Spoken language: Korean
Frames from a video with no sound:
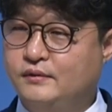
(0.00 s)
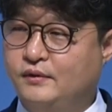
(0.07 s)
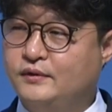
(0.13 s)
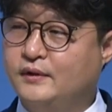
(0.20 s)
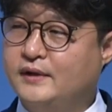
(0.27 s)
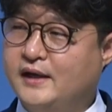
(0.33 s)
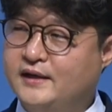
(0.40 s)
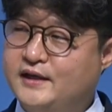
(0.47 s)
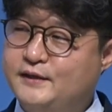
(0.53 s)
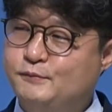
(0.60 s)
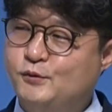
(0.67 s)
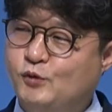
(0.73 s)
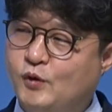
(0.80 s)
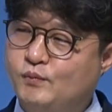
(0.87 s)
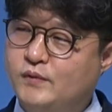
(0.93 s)
어떻게 하나님을
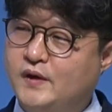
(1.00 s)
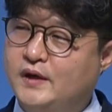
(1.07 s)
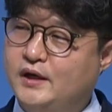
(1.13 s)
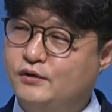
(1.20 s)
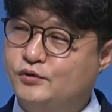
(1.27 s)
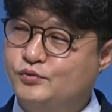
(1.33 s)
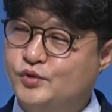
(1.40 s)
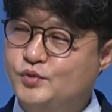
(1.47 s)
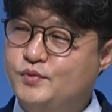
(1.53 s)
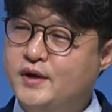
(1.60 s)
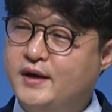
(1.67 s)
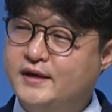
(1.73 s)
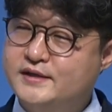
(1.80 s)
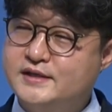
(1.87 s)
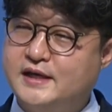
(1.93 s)
원망하고
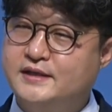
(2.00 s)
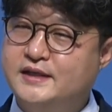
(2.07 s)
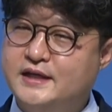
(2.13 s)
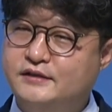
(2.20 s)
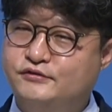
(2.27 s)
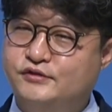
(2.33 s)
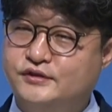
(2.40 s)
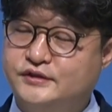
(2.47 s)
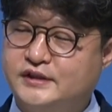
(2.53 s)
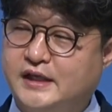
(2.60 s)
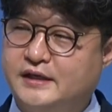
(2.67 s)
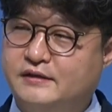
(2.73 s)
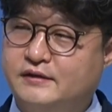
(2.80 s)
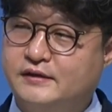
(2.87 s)
불평하지 아니할수 있을까요?